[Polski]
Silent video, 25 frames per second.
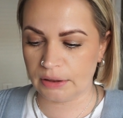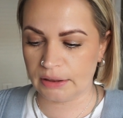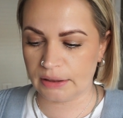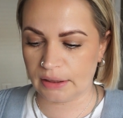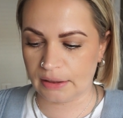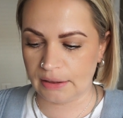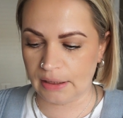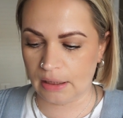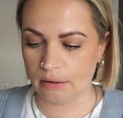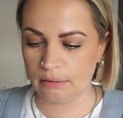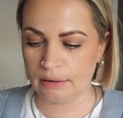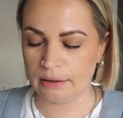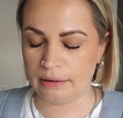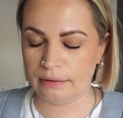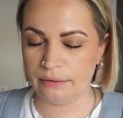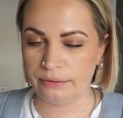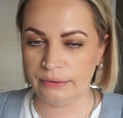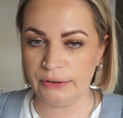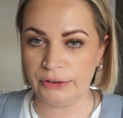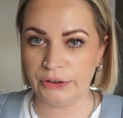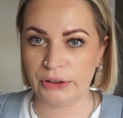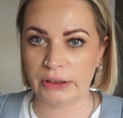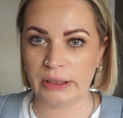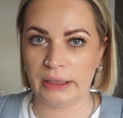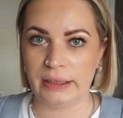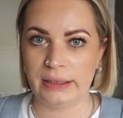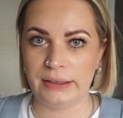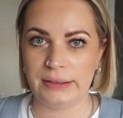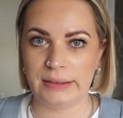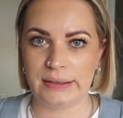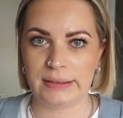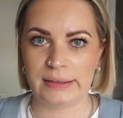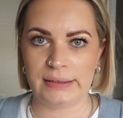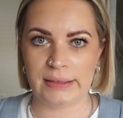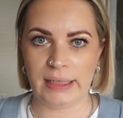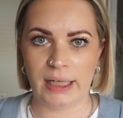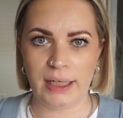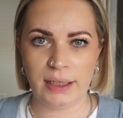serialu na Netflixie
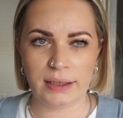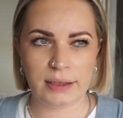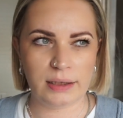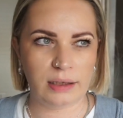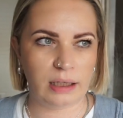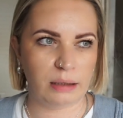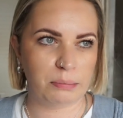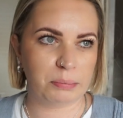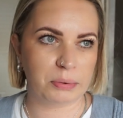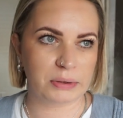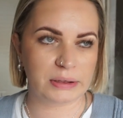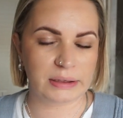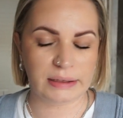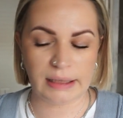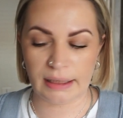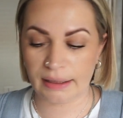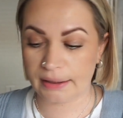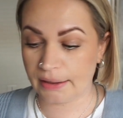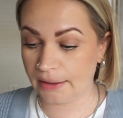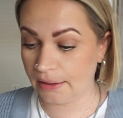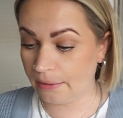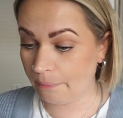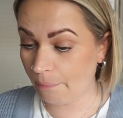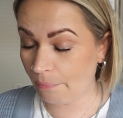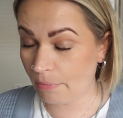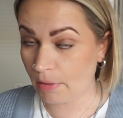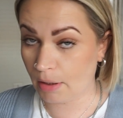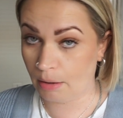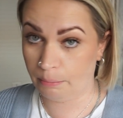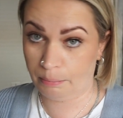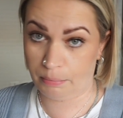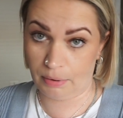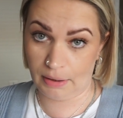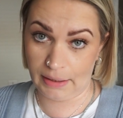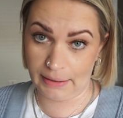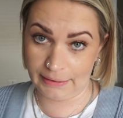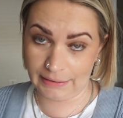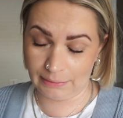Znak albo Znaki
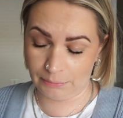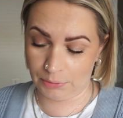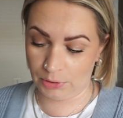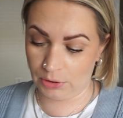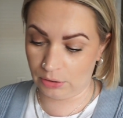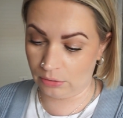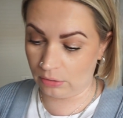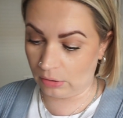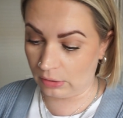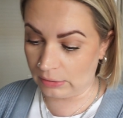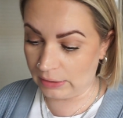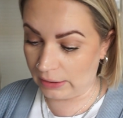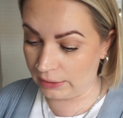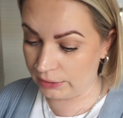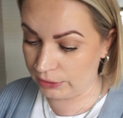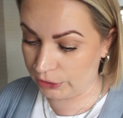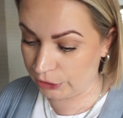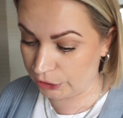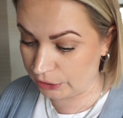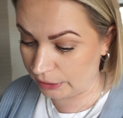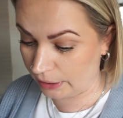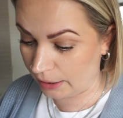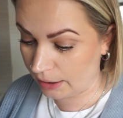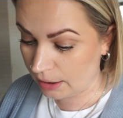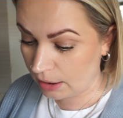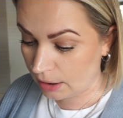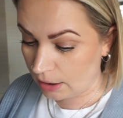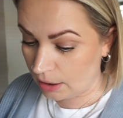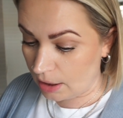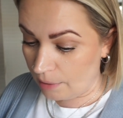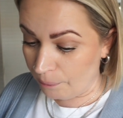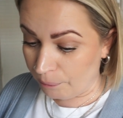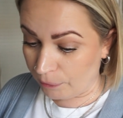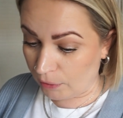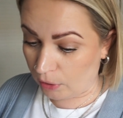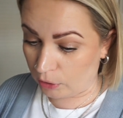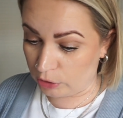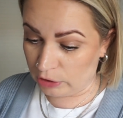polecam, jeśli nie oglądaliście,
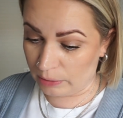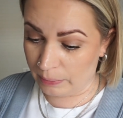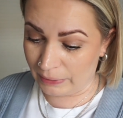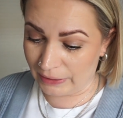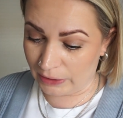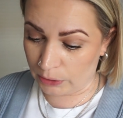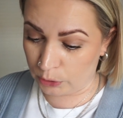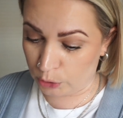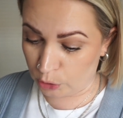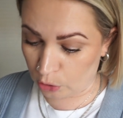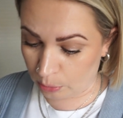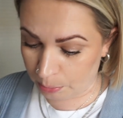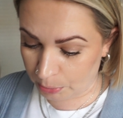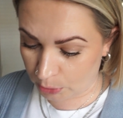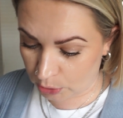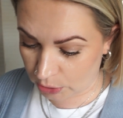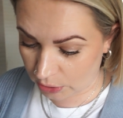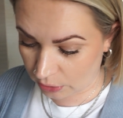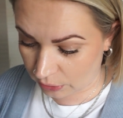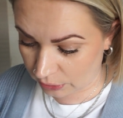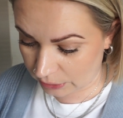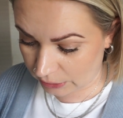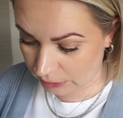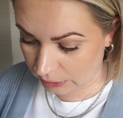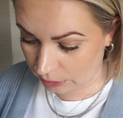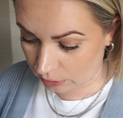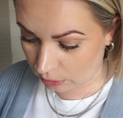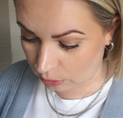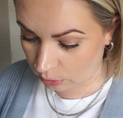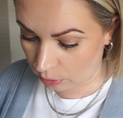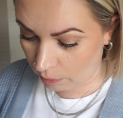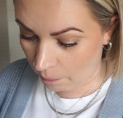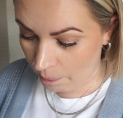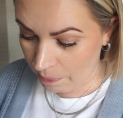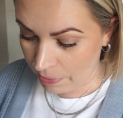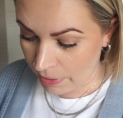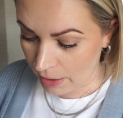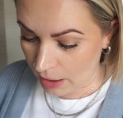tylko trzeba zacząć od pierwszego sezonu.
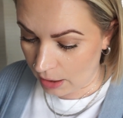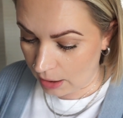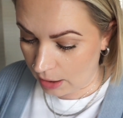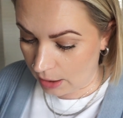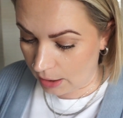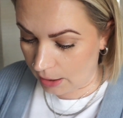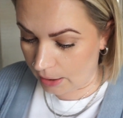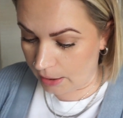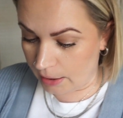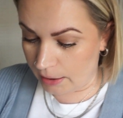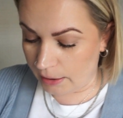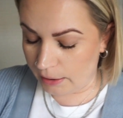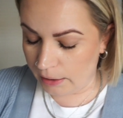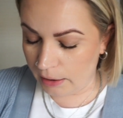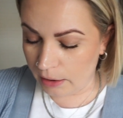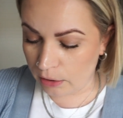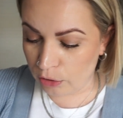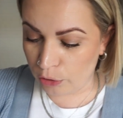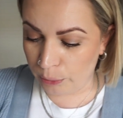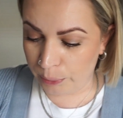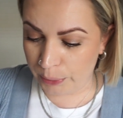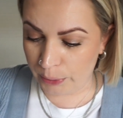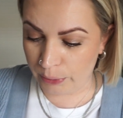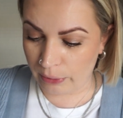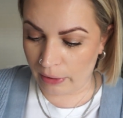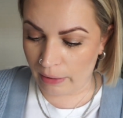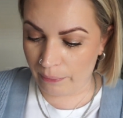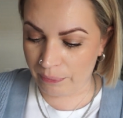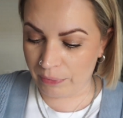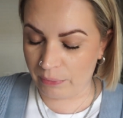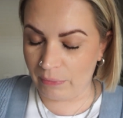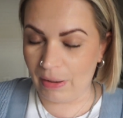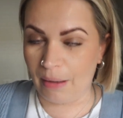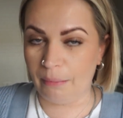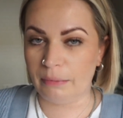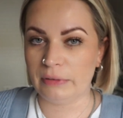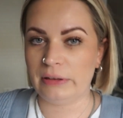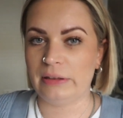E, I kupiłam,
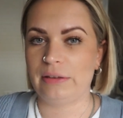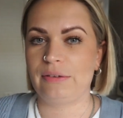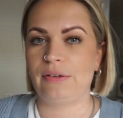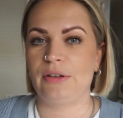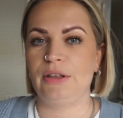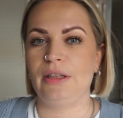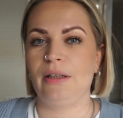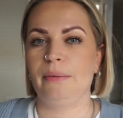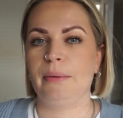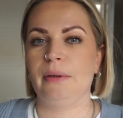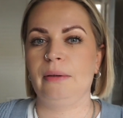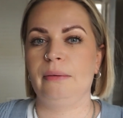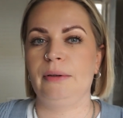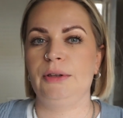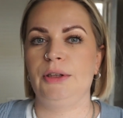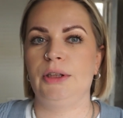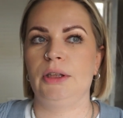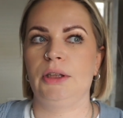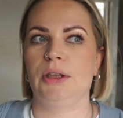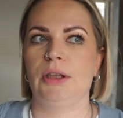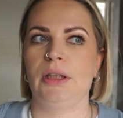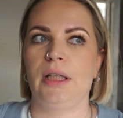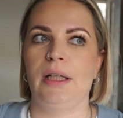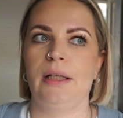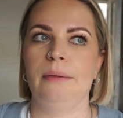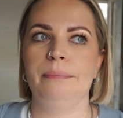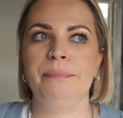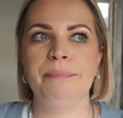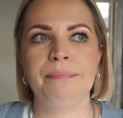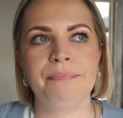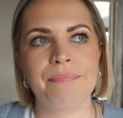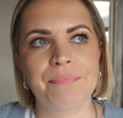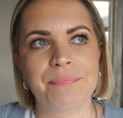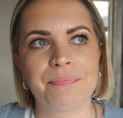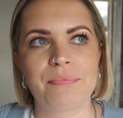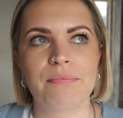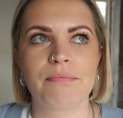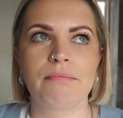stwierdziłam w pewnym momencie, że
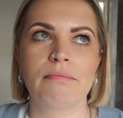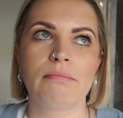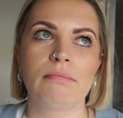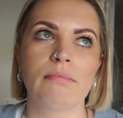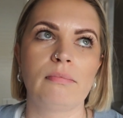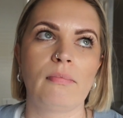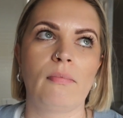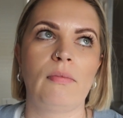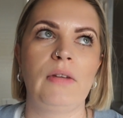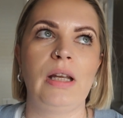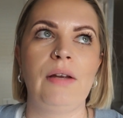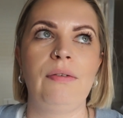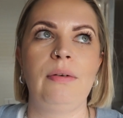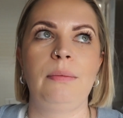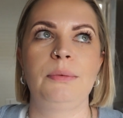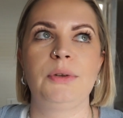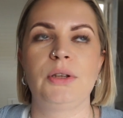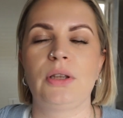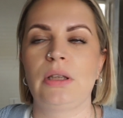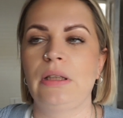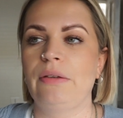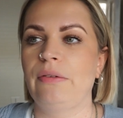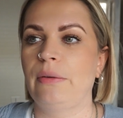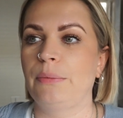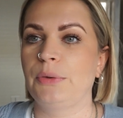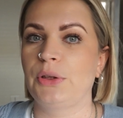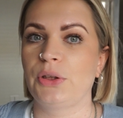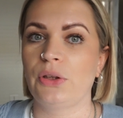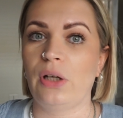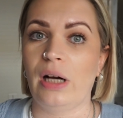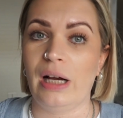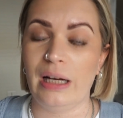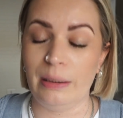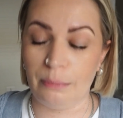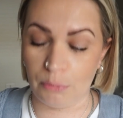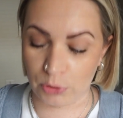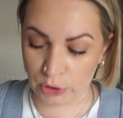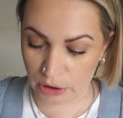mm, nie wiem co, nie wiem co,
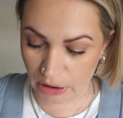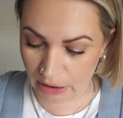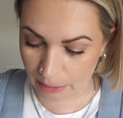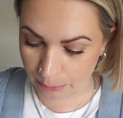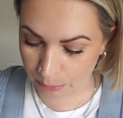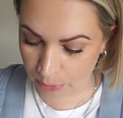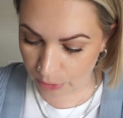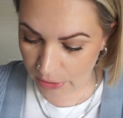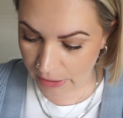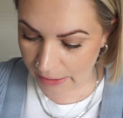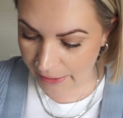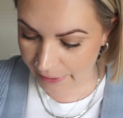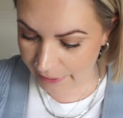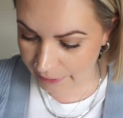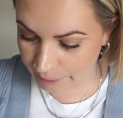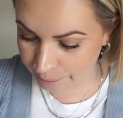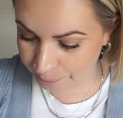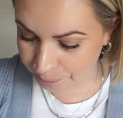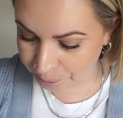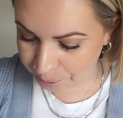ale może hamburgery.